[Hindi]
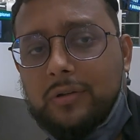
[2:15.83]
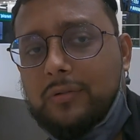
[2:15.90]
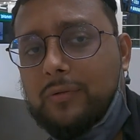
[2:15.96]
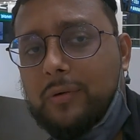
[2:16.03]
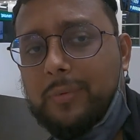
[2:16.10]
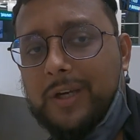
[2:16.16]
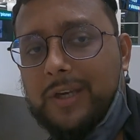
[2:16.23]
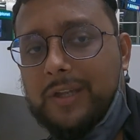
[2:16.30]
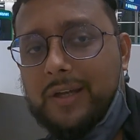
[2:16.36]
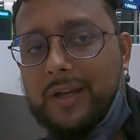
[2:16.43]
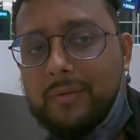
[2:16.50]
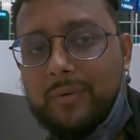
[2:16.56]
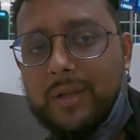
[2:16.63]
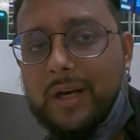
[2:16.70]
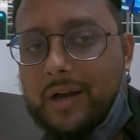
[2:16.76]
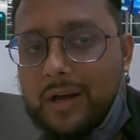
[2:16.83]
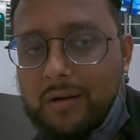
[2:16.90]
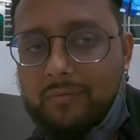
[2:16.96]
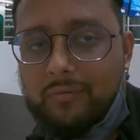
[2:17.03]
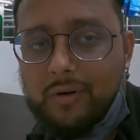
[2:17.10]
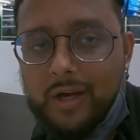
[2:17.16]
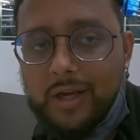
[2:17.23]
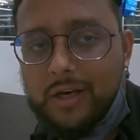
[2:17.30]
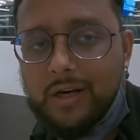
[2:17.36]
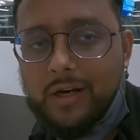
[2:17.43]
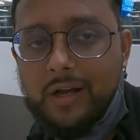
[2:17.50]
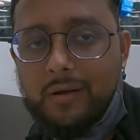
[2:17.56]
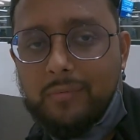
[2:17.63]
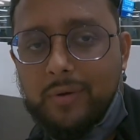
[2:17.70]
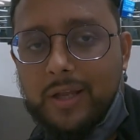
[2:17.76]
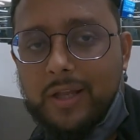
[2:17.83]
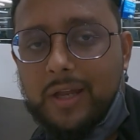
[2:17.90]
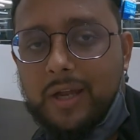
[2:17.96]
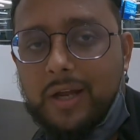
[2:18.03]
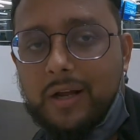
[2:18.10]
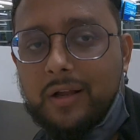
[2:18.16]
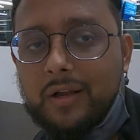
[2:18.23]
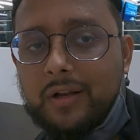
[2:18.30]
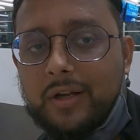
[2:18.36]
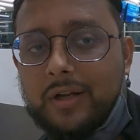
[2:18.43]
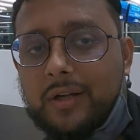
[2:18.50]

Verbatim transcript: तो वो भी ठीक है मेरा वाइनर काम आ जाएगा